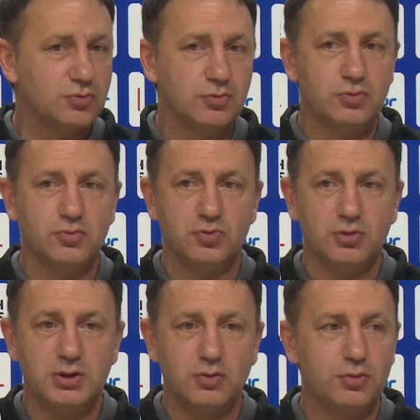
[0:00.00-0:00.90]
Çünkü
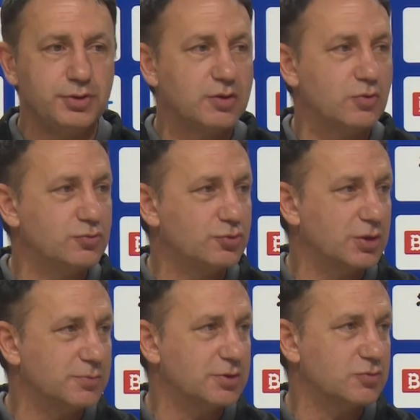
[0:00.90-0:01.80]
Euroleague'de oynayan
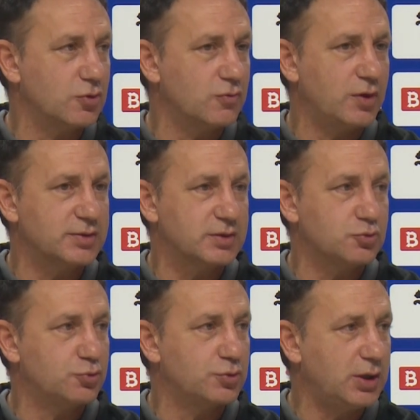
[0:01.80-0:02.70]
oyuncularımız da çok fazla
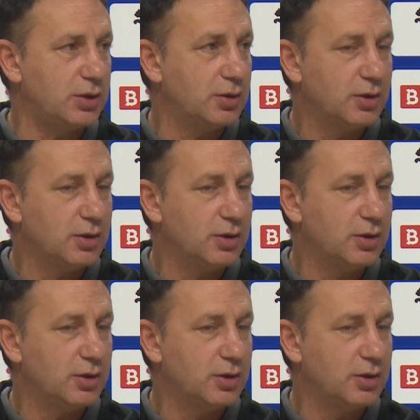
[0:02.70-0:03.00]
süre